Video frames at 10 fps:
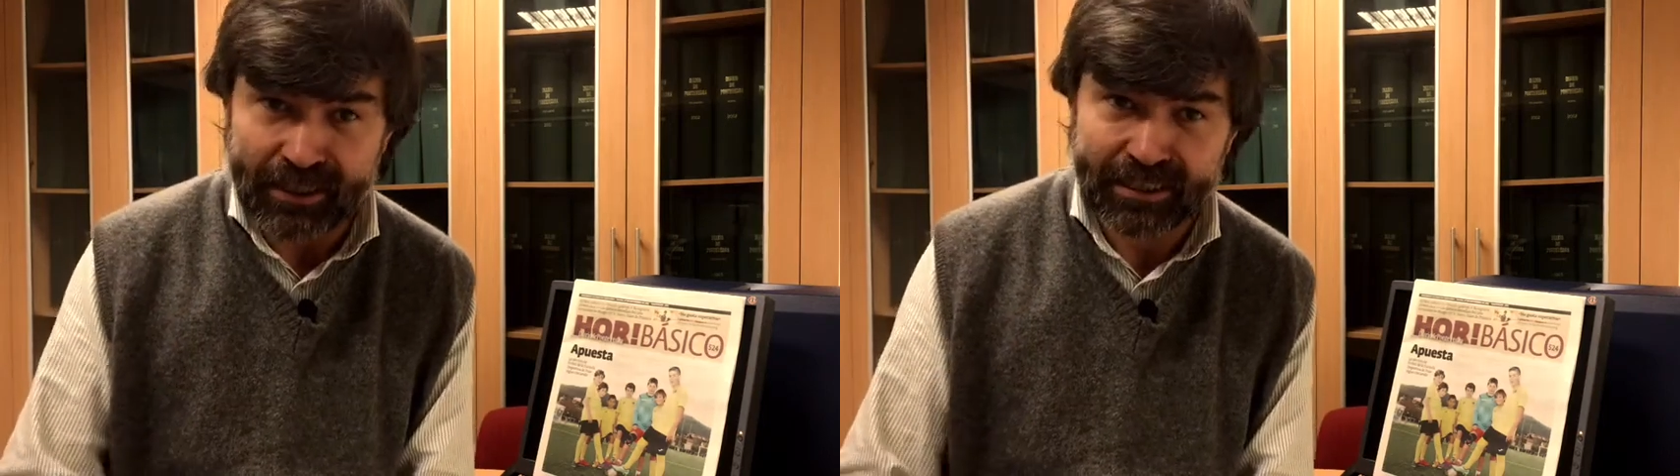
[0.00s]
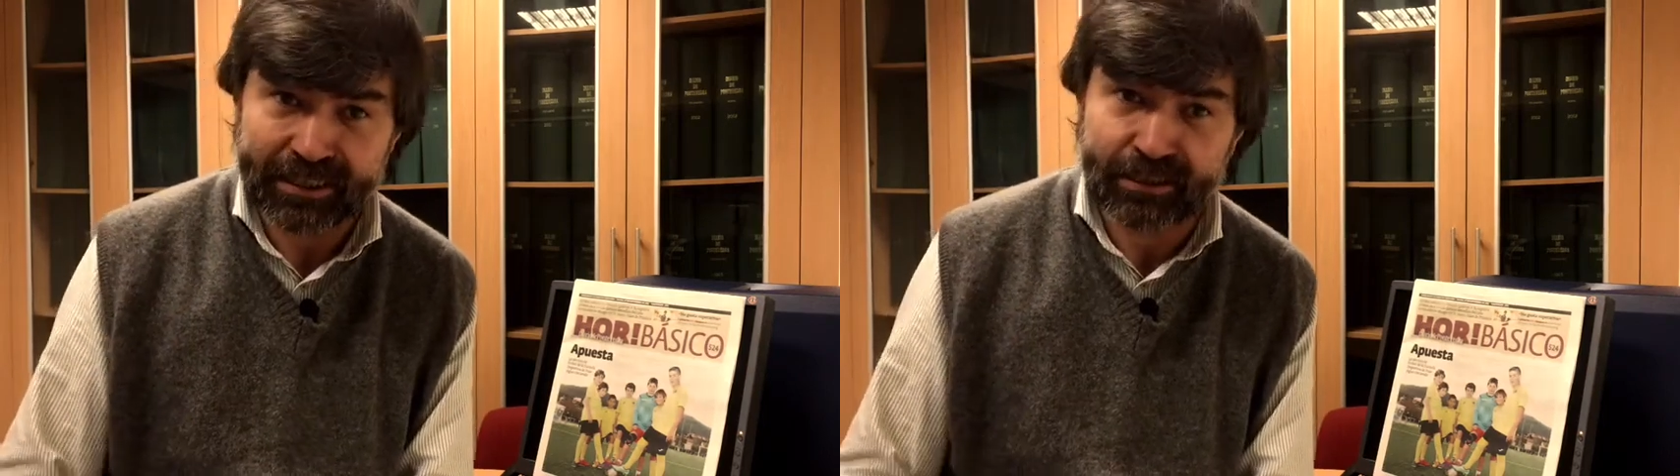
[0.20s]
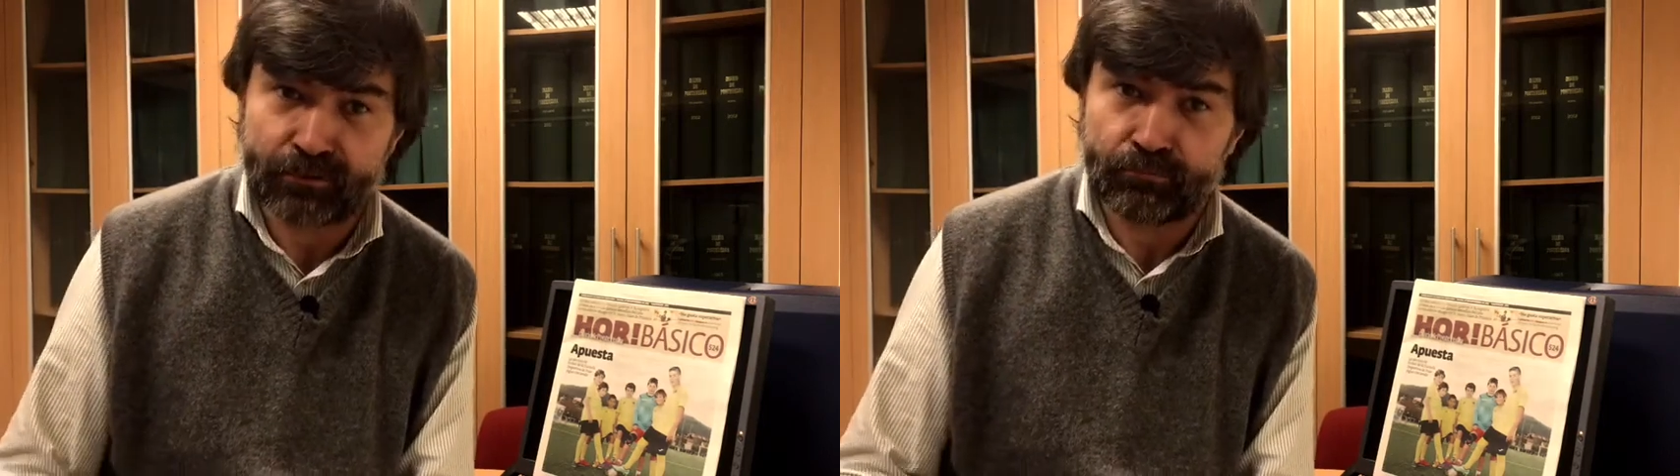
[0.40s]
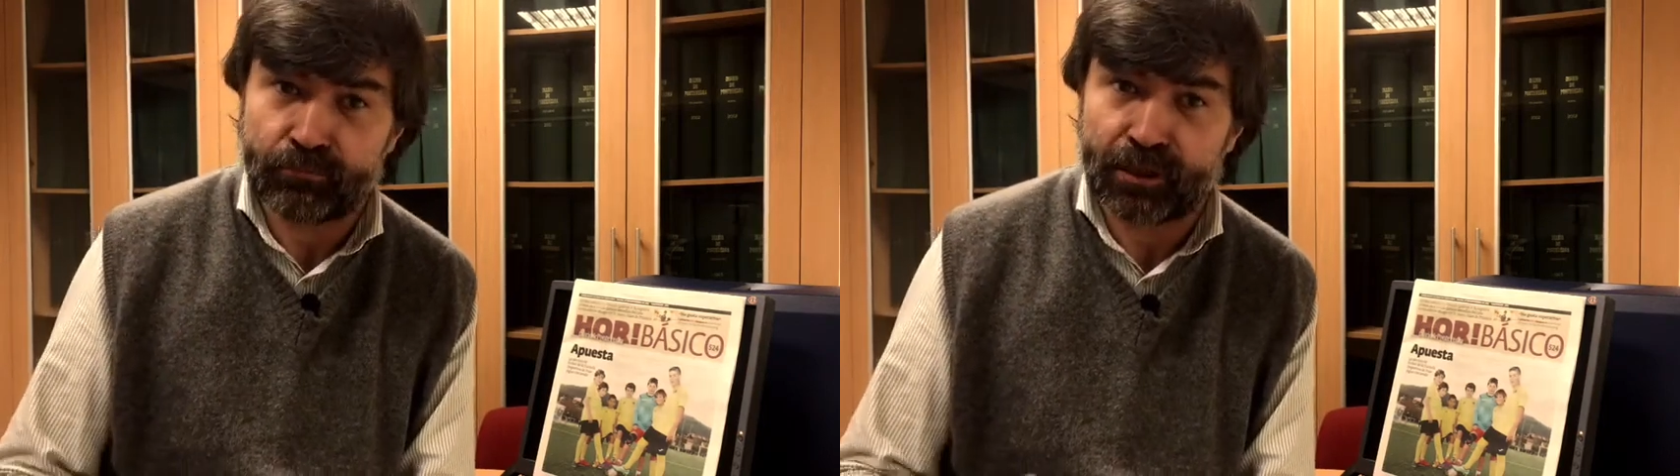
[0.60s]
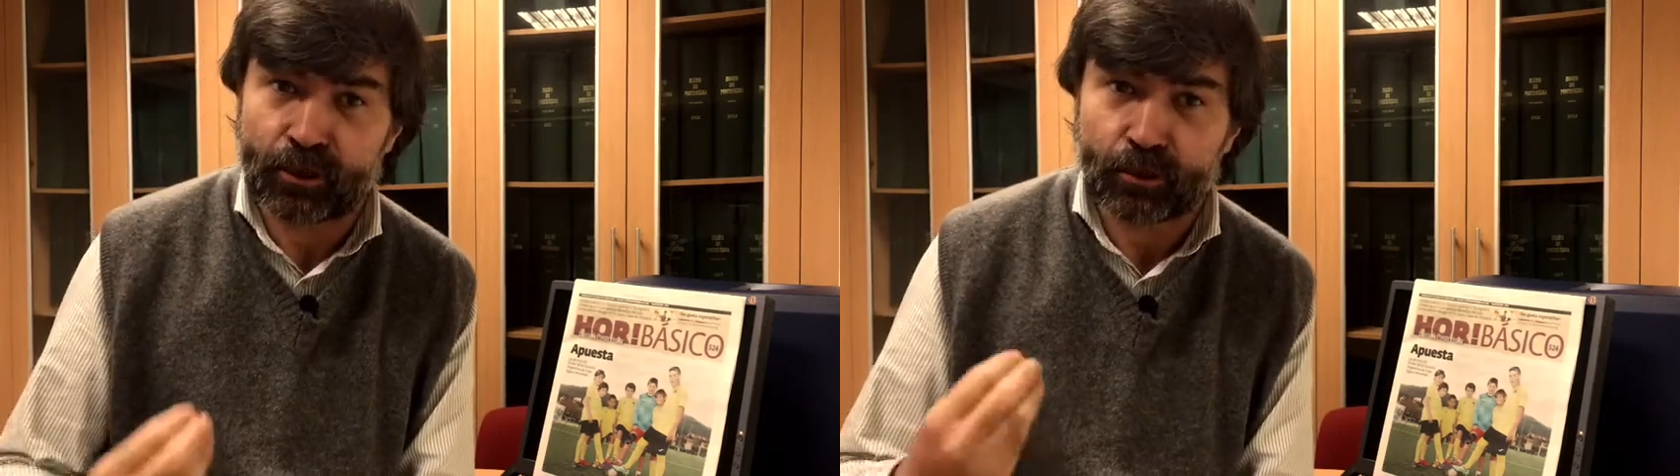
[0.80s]
esas
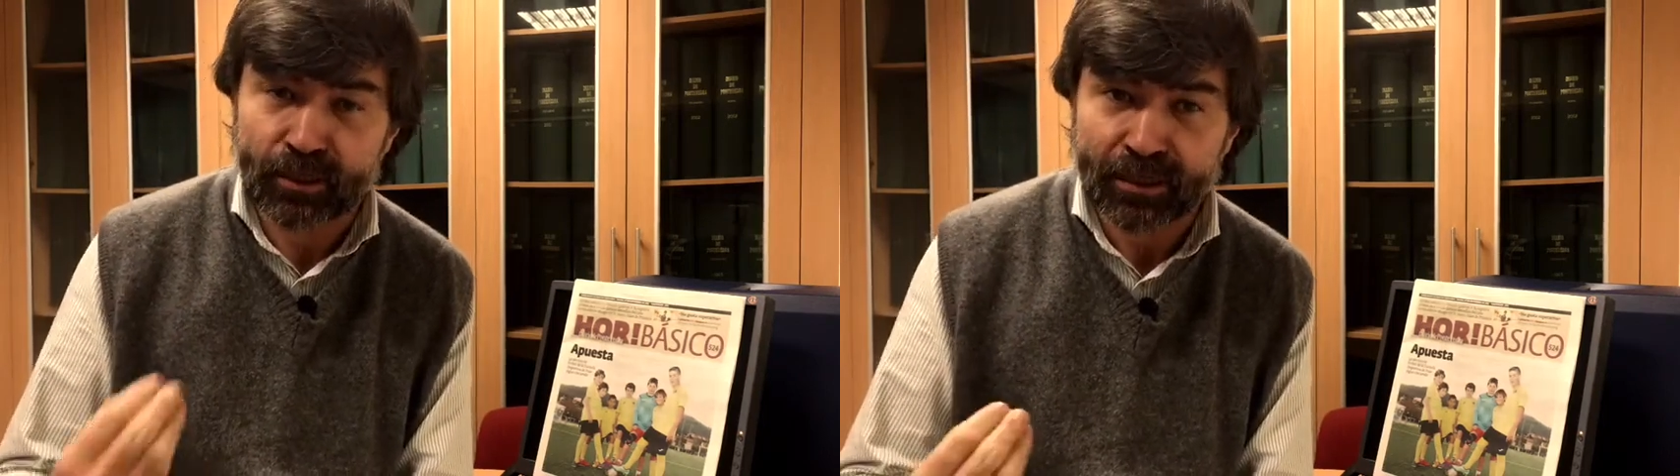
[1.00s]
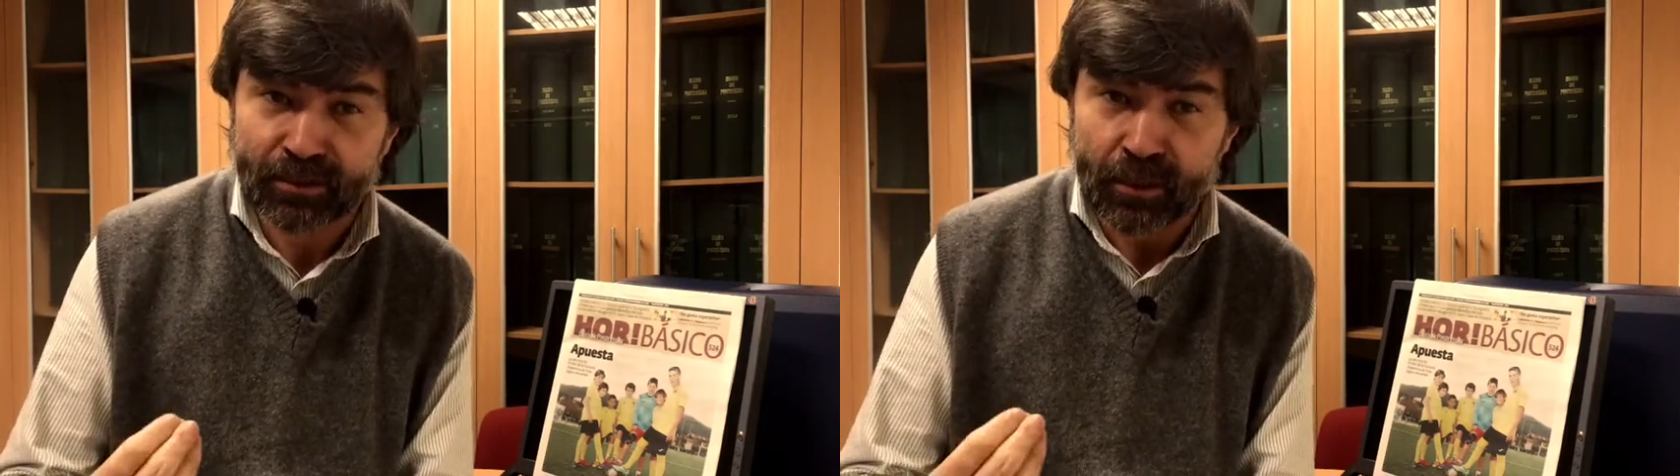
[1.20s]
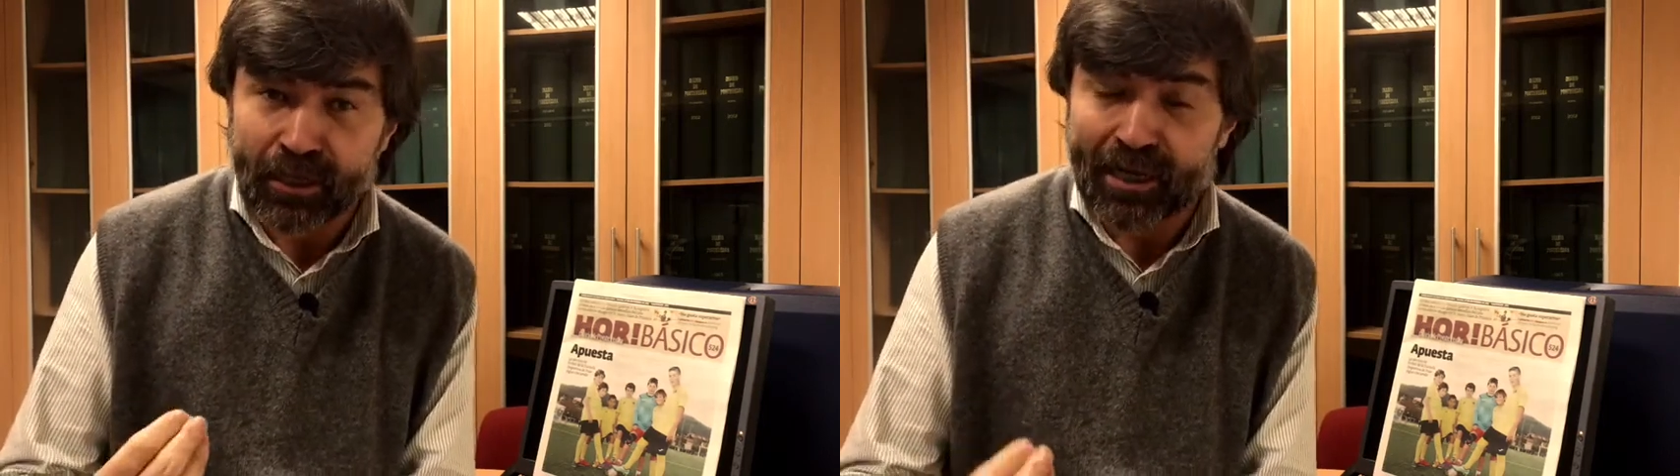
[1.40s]
derrotas